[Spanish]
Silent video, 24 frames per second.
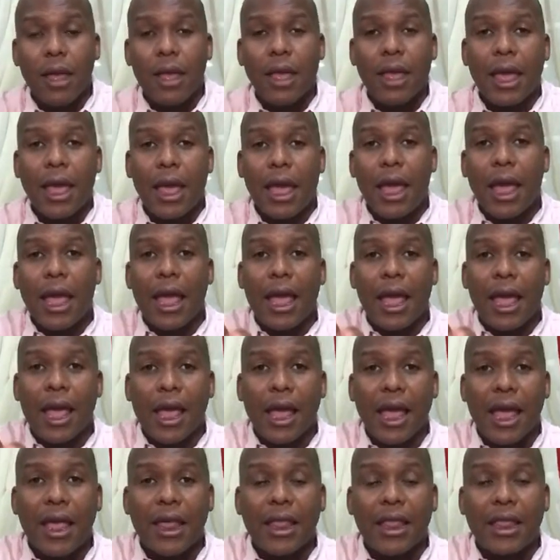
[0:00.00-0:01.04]
que
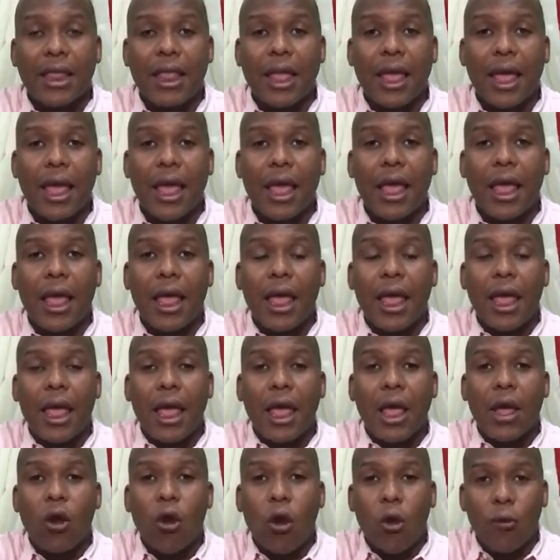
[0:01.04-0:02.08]
en este
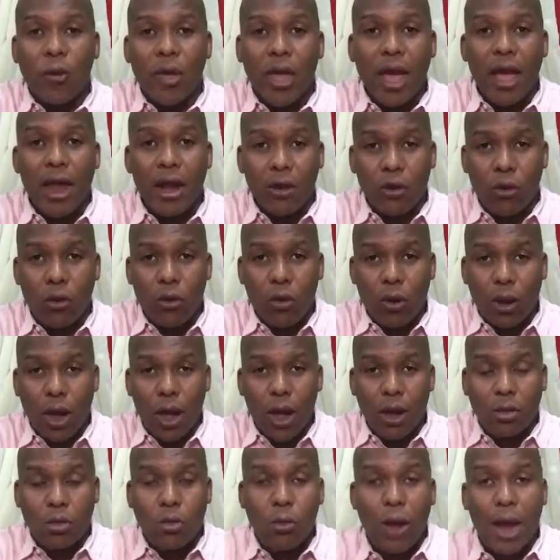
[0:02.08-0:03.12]
gobierno
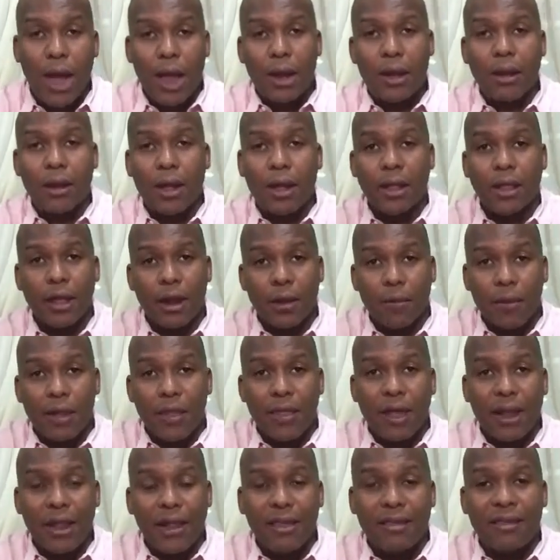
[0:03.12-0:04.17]
actual que
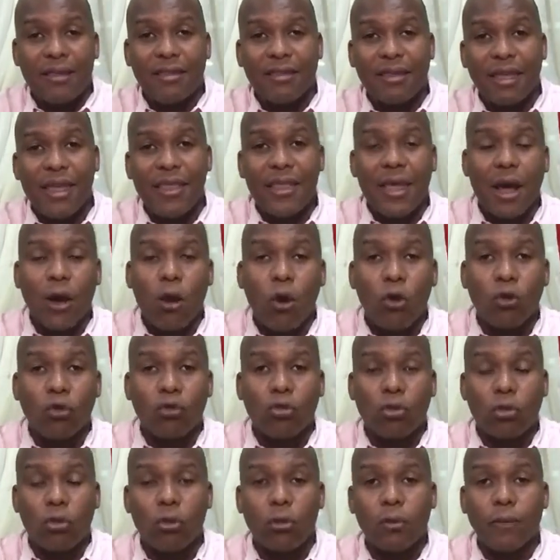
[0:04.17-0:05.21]
termina el 16 de
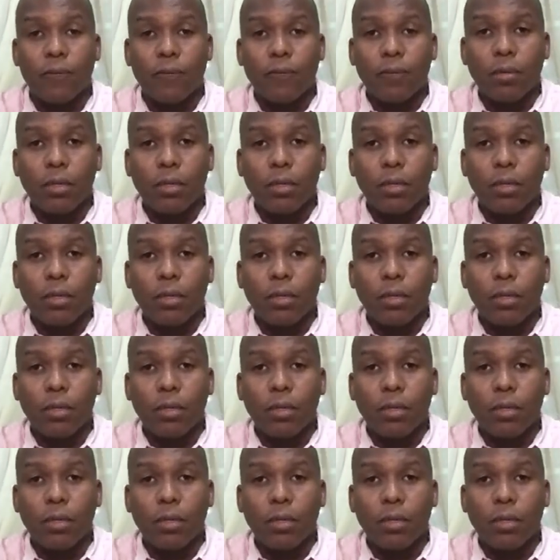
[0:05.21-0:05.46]
agosto,